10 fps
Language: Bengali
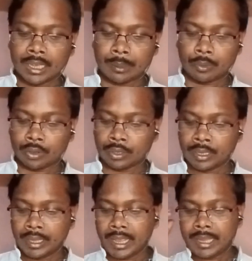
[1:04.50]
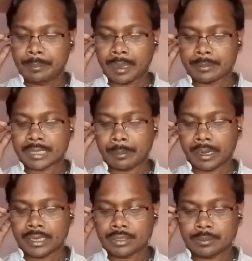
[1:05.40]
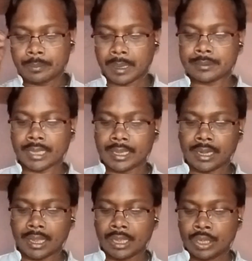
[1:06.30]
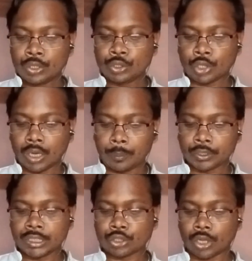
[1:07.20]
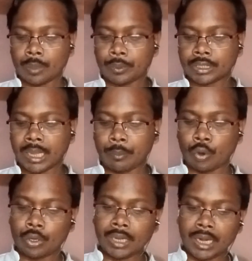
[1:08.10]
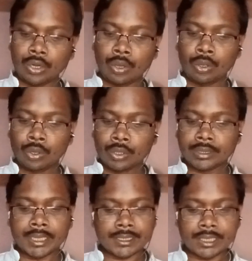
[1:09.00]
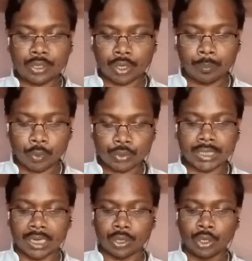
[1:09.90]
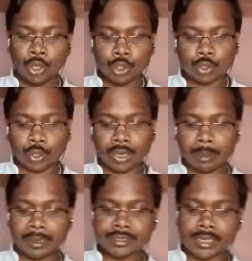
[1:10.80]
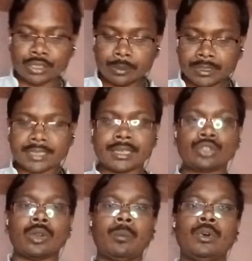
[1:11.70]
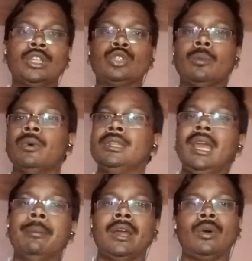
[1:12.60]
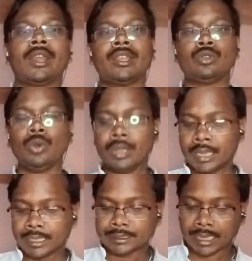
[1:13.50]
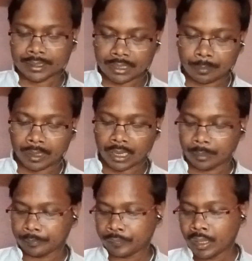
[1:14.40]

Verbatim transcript: এবং এই ব্যবসা বাণিজ্য ব্যবসায়ীরা জলপথে স্থলপথে এবং অন্যান্য দেশে যখন পৌঁছালো তখন আমরা সেই সব দেশের সভ্যতা সম্বন্ধে আমরা অনেক কিছু জানতে পারলাম